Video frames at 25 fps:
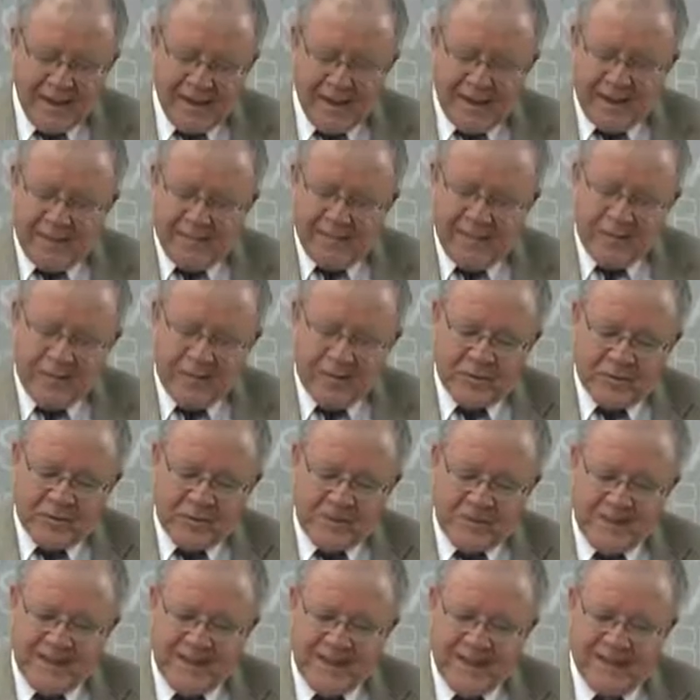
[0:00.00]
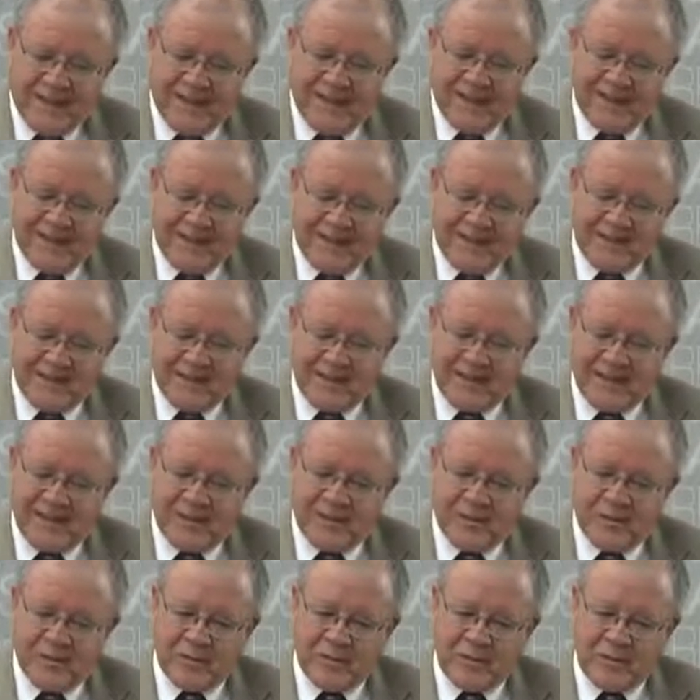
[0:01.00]
Me gustaría que
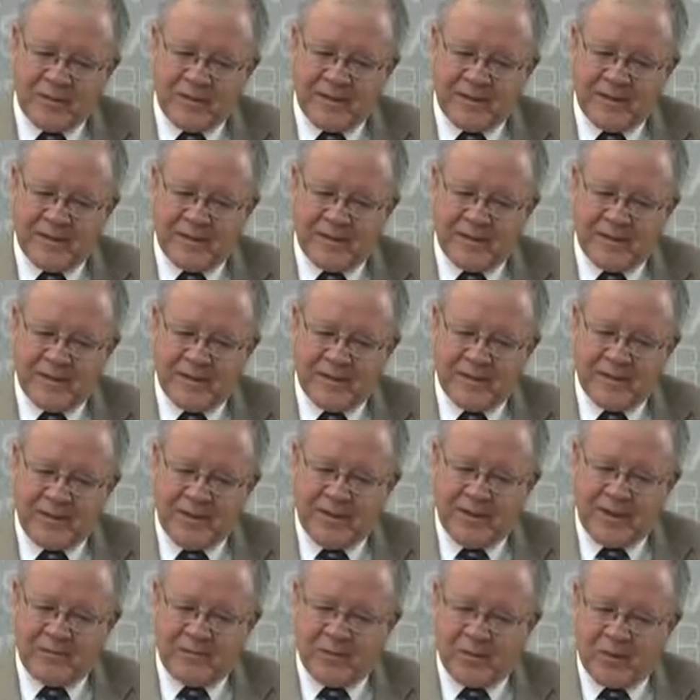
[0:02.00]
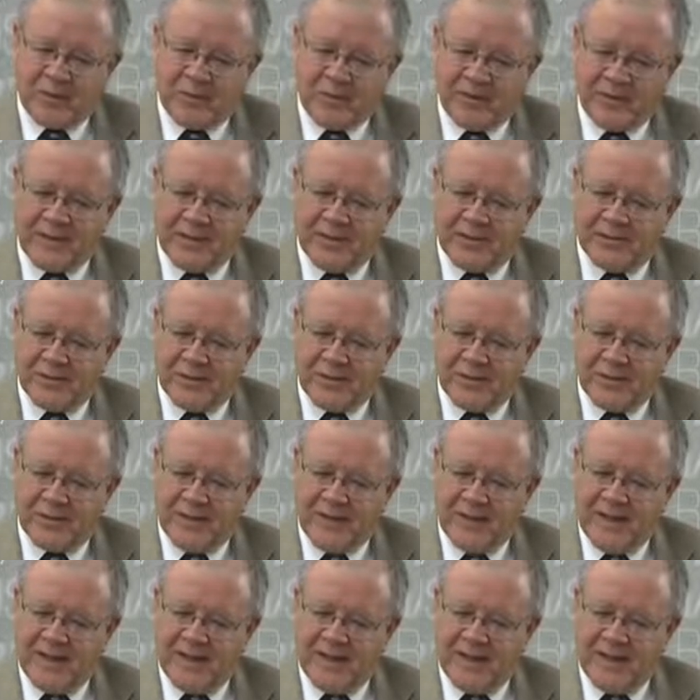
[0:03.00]
analizáramos, Ricardo, el proceso
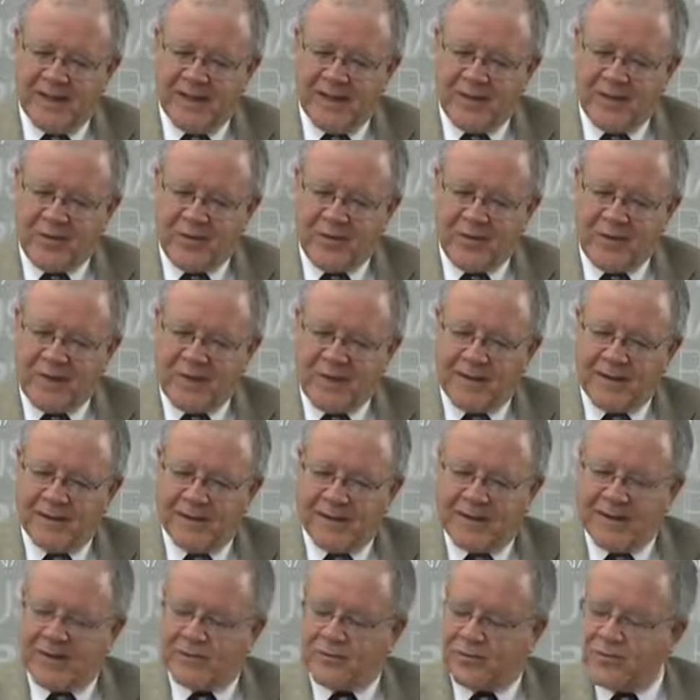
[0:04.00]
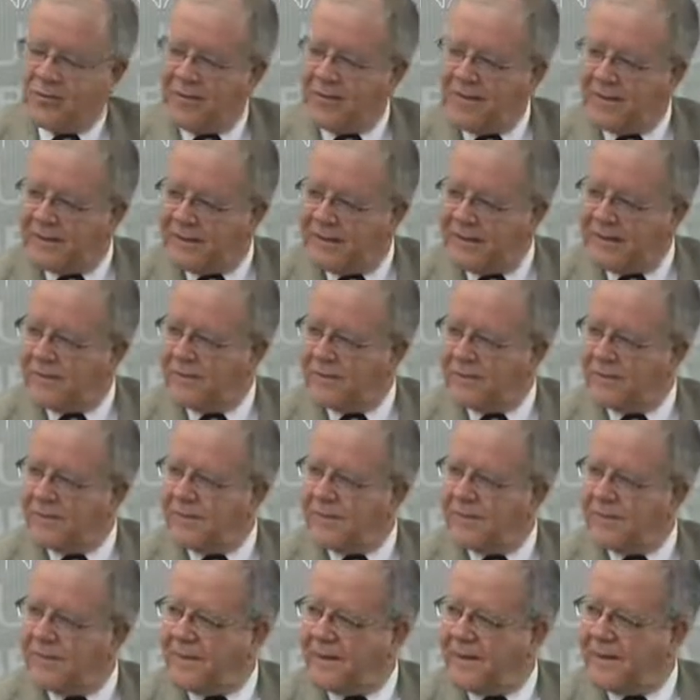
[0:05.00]
al cual te has sometido
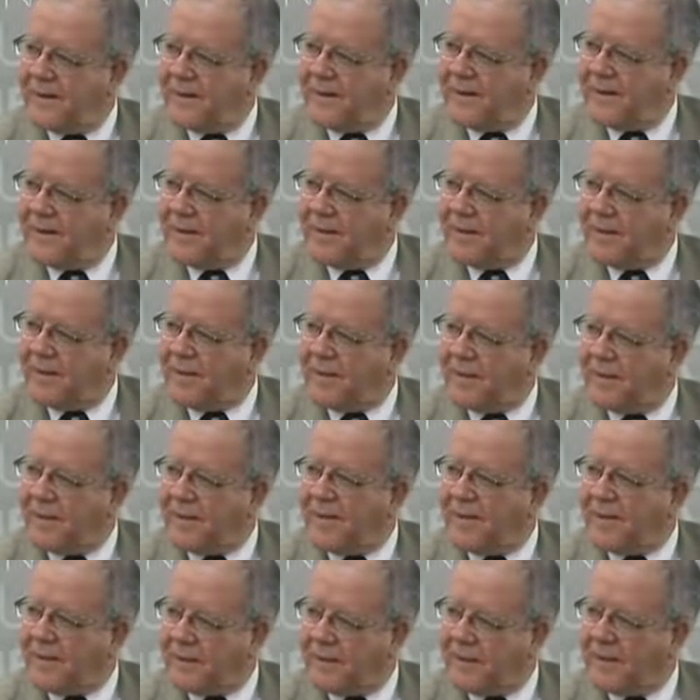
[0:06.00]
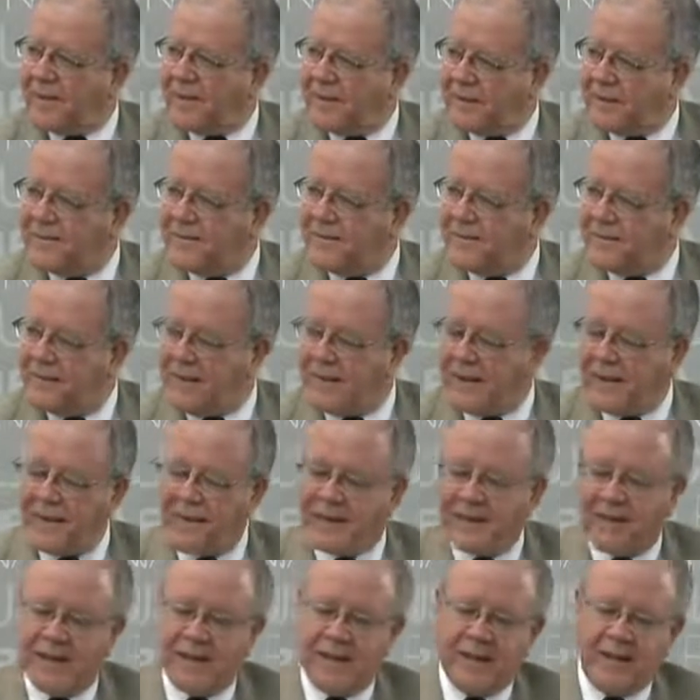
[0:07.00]
eh, para
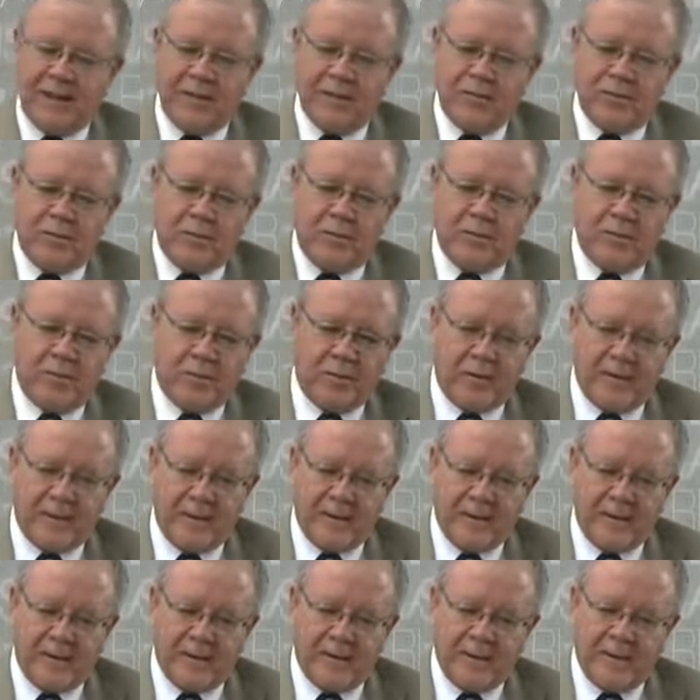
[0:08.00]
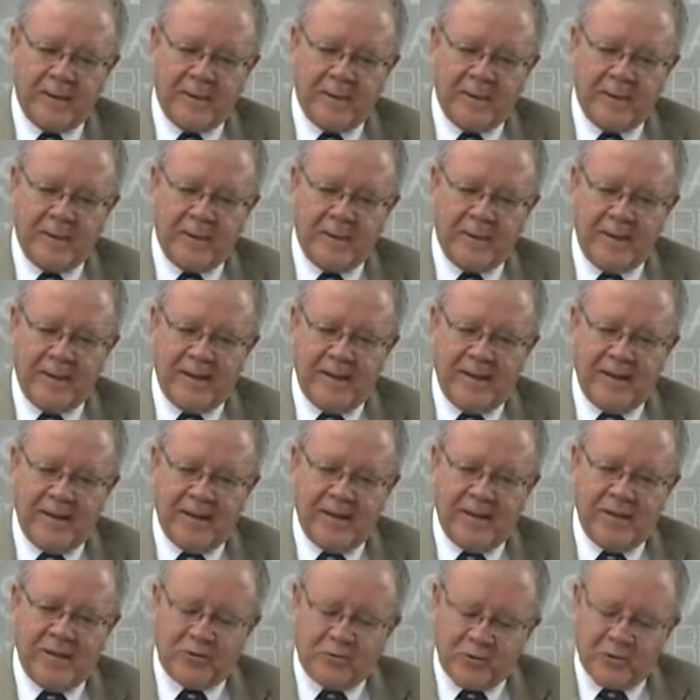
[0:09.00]
participar en esto, porque
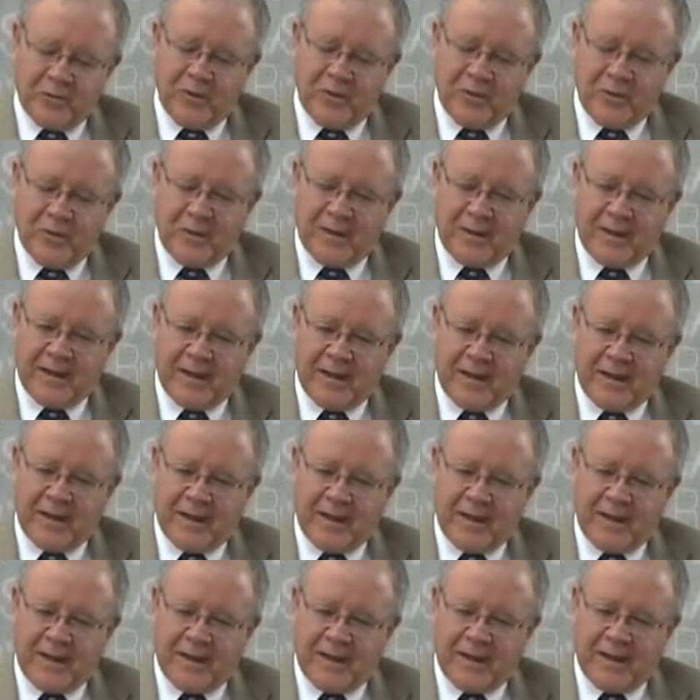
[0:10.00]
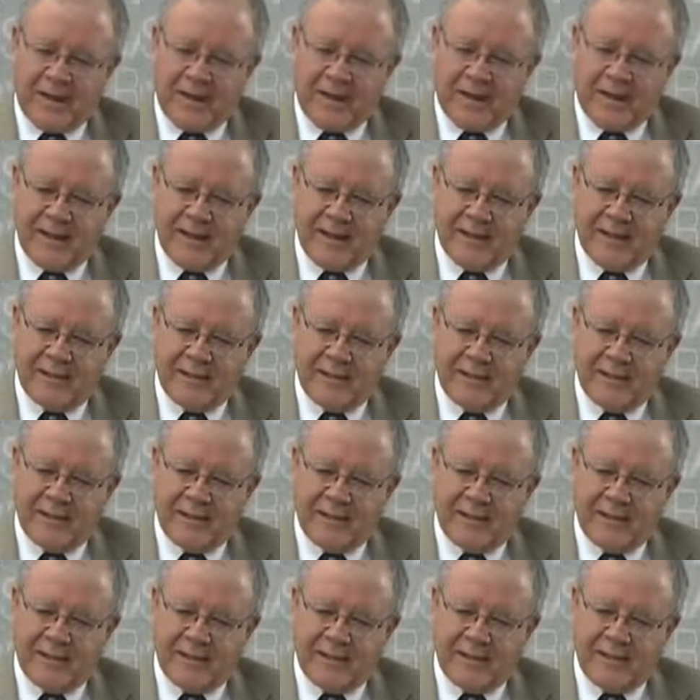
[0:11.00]
yo soy de los que cree que
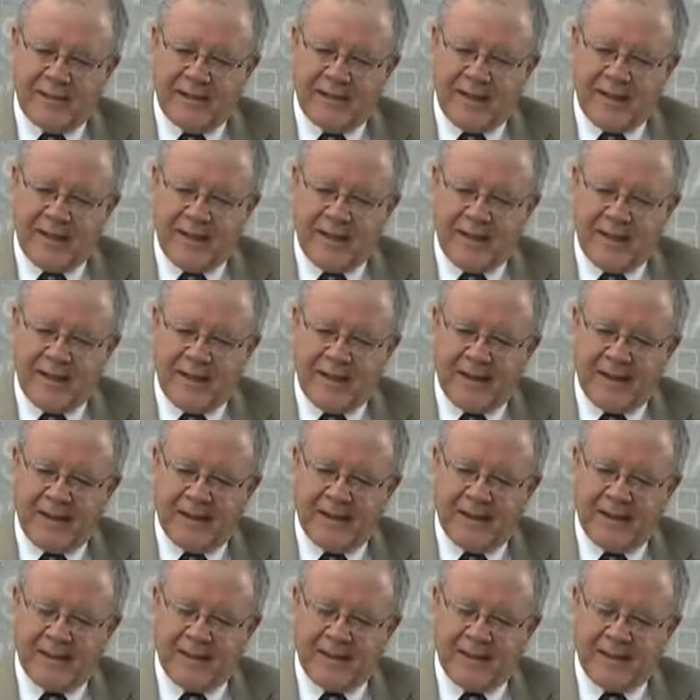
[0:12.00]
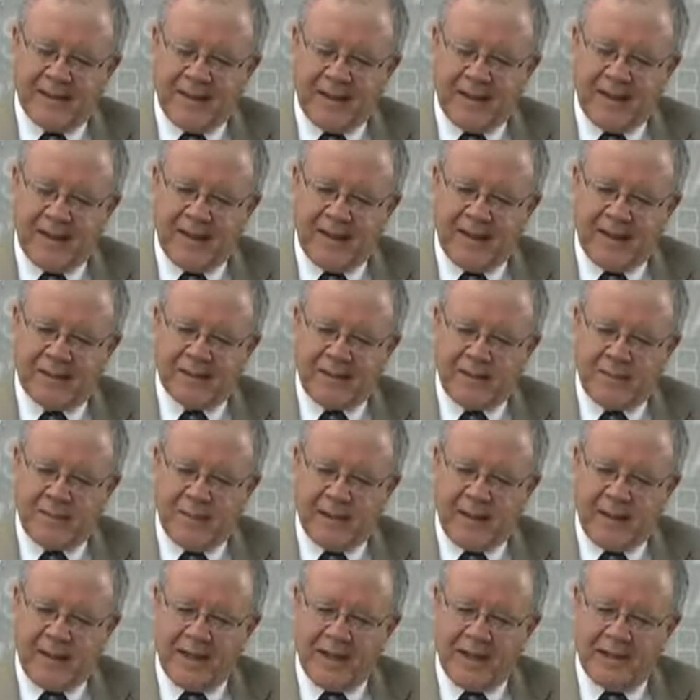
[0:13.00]
la tal
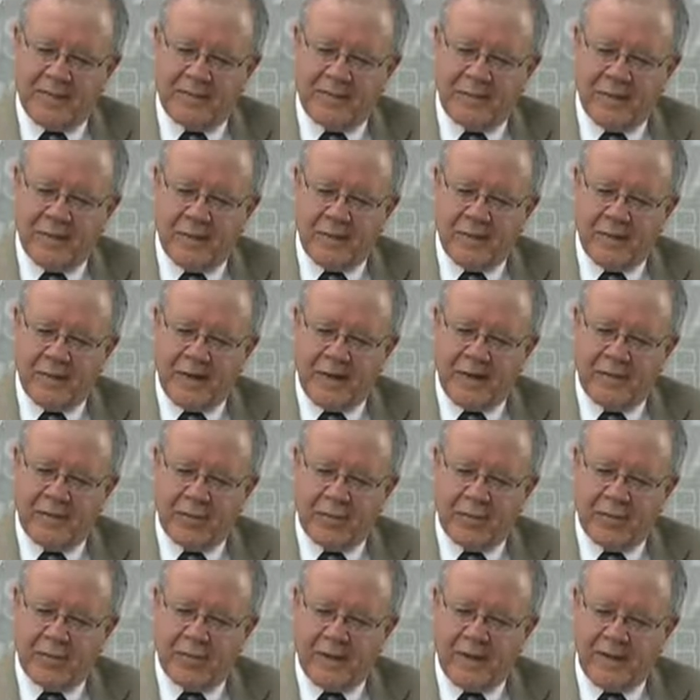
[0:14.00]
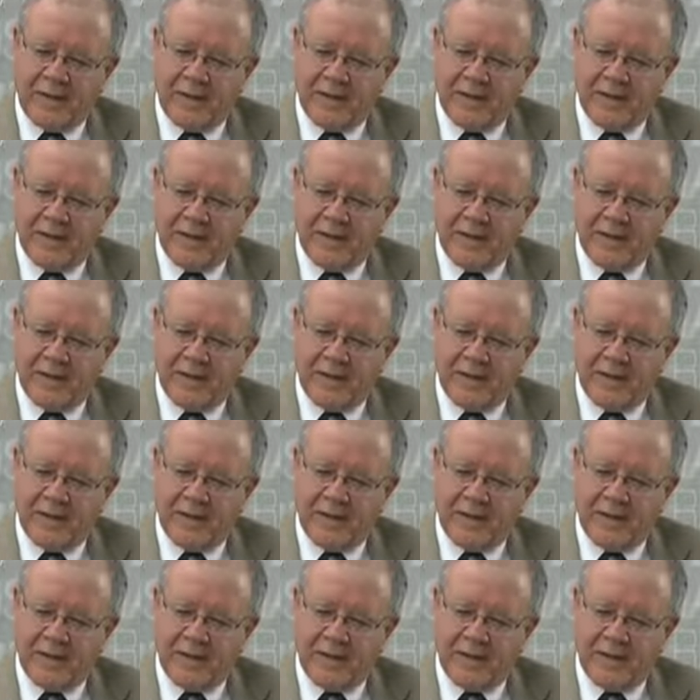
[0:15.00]
asamblea fue una burla